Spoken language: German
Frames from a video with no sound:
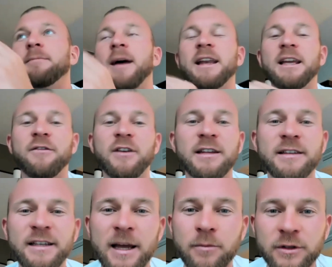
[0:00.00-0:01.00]
meine Gewinne
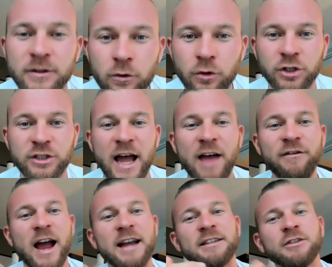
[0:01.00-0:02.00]
sichern müssen. Logisch. Daher
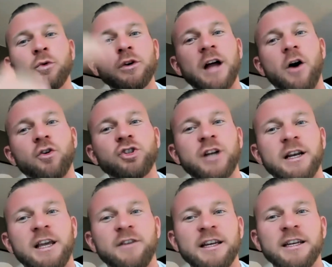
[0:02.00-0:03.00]
wäre eine
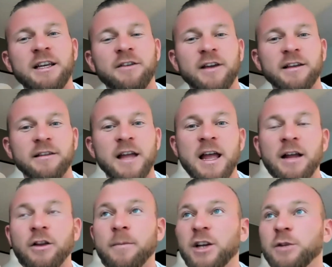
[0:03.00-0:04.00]
Sold-Out-Strategie wichtig gewesen.
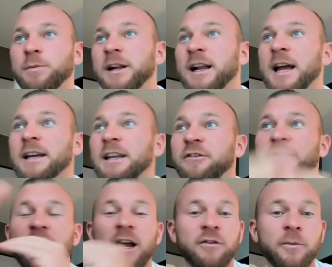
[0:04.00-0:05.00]
Zum Beispiel die
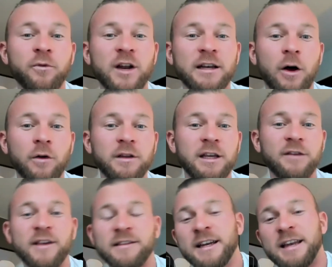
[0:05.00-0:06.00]
400, 500.000, die ich
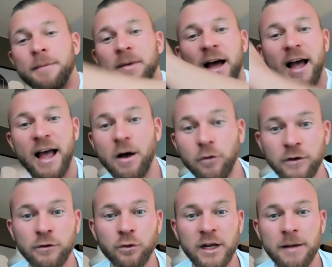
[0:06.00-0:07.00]
investiert habe,
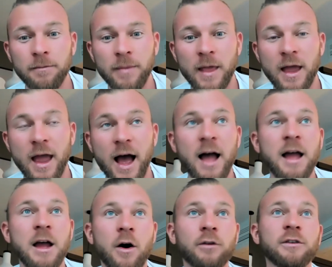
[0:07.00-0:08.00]
rauszunehmen ja,
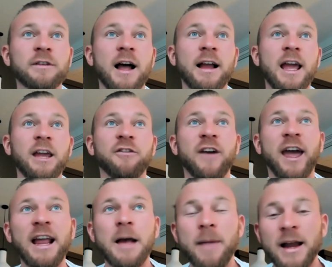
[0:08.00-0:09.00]
und zu sagen, ey, ich
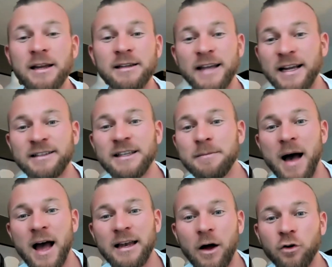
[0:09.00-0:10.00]
verringere meine 6, 7,
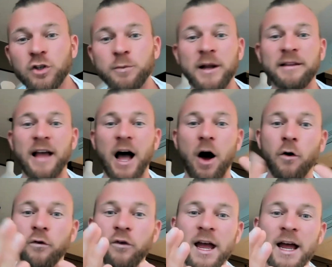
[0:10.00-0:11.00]
8 Launchpads auf